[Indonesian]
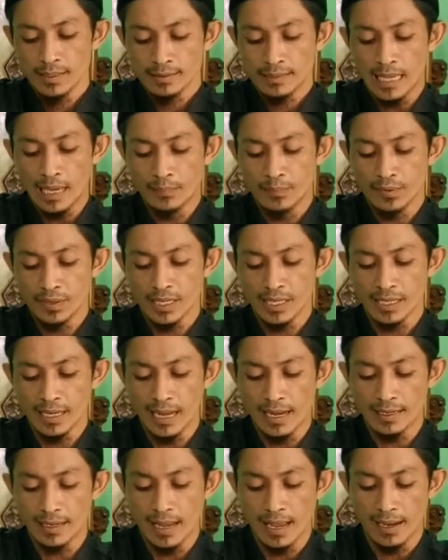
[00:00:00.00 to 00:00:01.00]
tapi
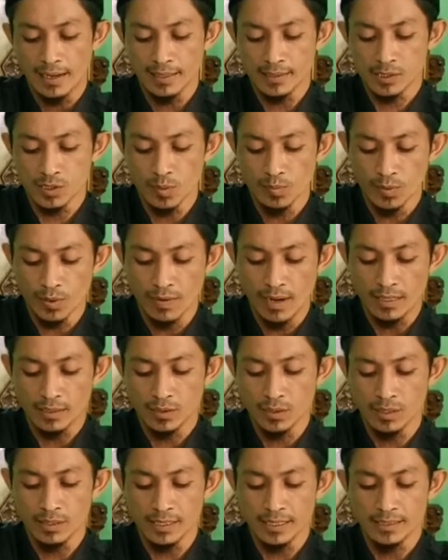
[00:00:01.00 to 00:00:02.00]
kang nangis sapa
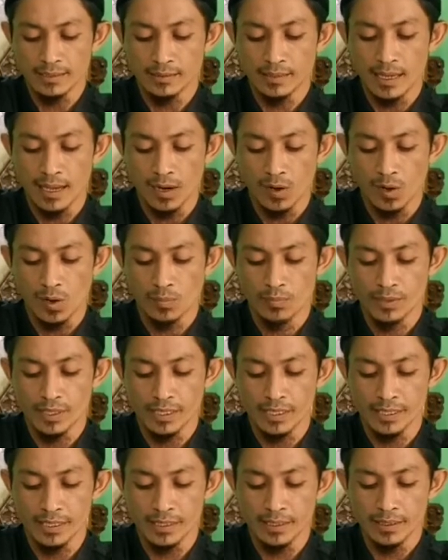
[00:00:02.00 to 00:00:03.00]
wadon ing
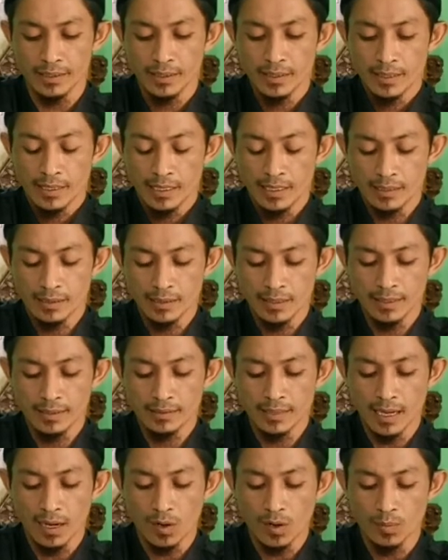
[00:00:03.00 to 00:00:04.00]
dakobri
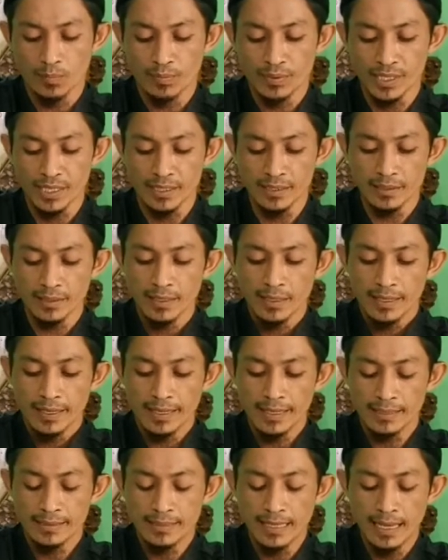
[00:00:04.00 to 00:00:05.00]
ing dakobrin
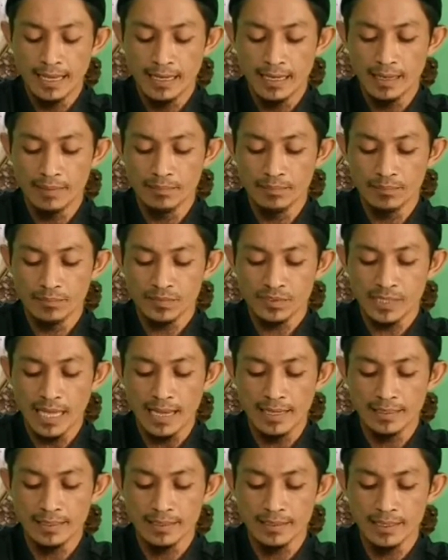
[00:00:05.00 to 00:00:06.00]
ing dalem
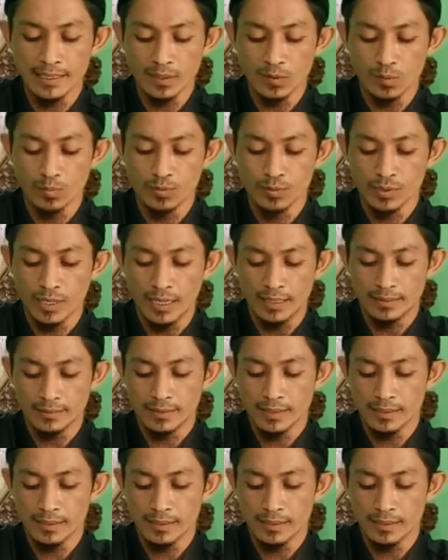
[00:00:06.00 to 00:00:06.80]
sandinge kuburan.